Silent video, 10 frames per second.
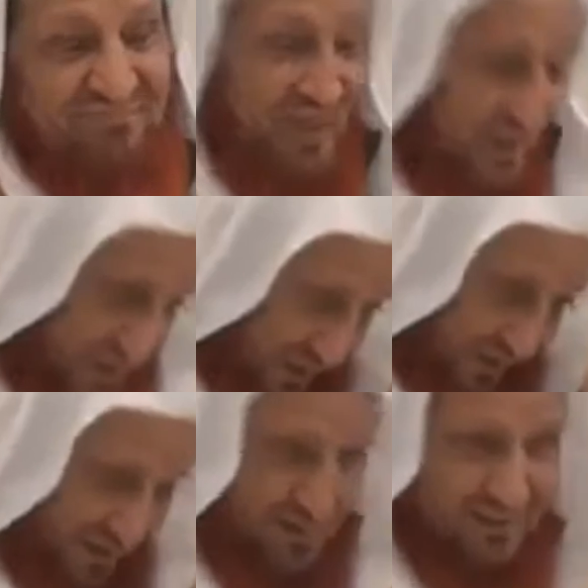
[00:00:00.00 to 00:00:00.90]
فكر
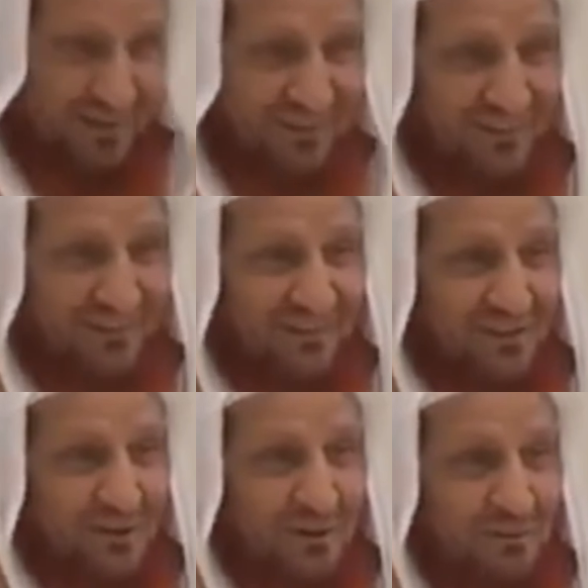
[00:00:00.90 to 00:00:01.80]
يلا
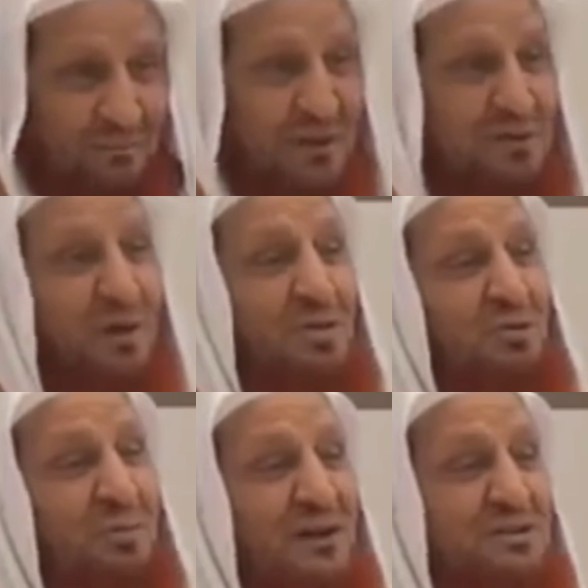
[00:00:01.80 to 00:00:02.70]
ولكن
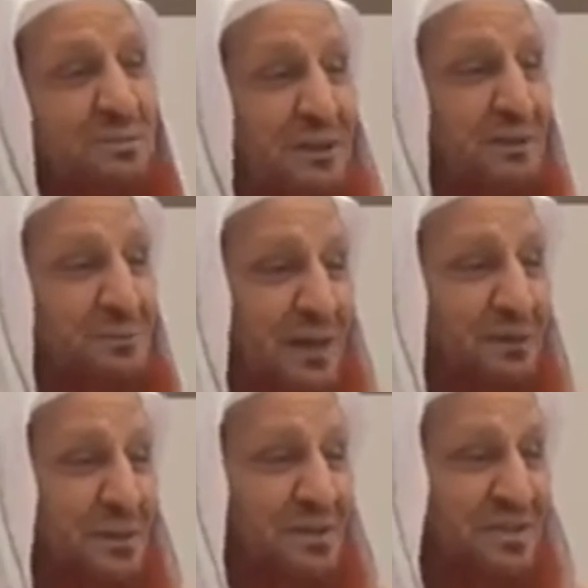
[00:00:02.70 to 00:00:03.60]
بعضكم ما يكتب الا
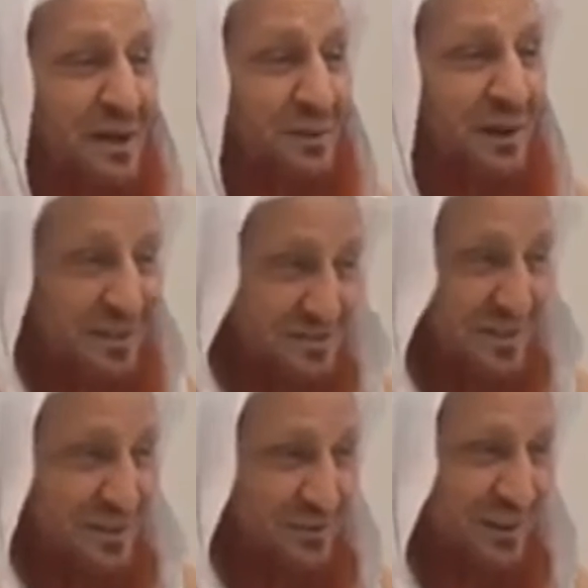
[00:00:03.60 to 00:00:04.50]
بالحساب اليس
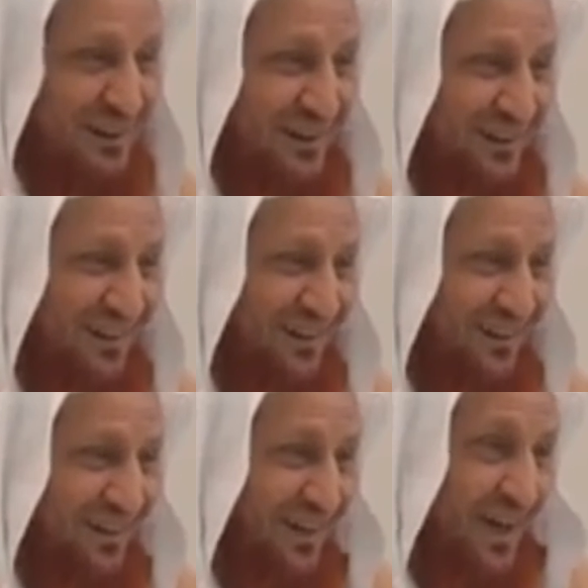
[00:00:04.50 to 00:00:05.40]
كذلك ولا لا
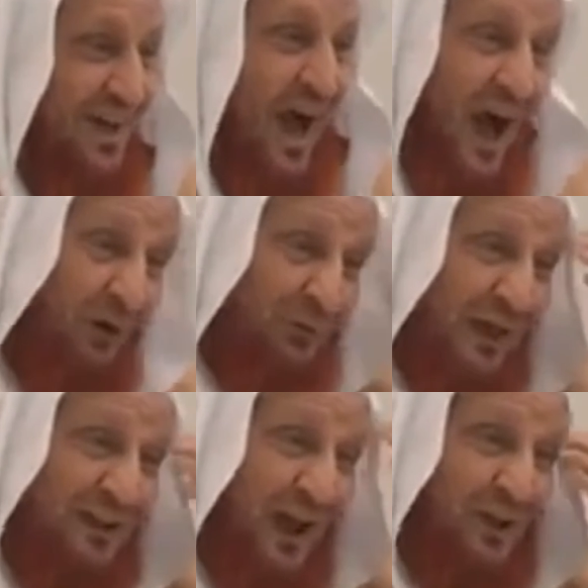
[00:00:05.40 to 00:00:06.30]

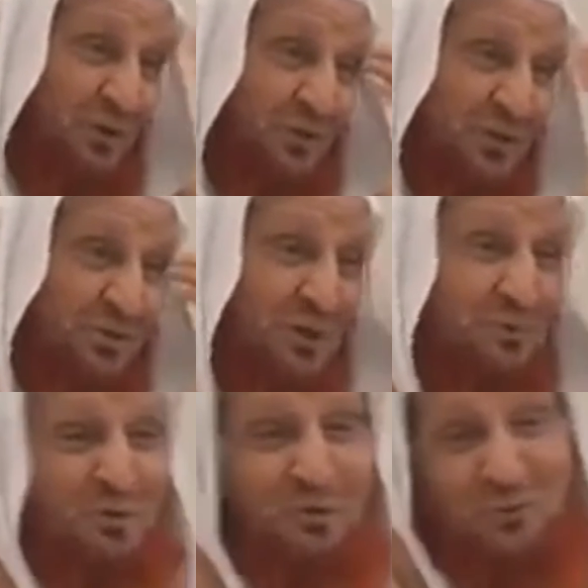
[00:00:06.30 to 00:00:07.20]
هؤلاء كانوا يحفظون
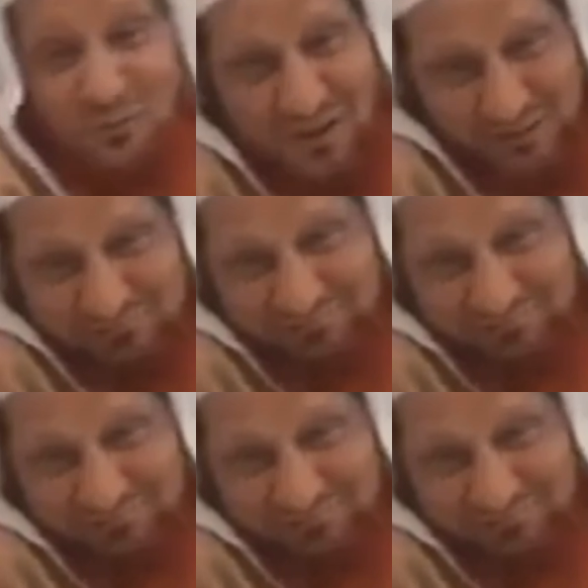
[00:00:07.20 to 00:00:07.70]
بعقولهم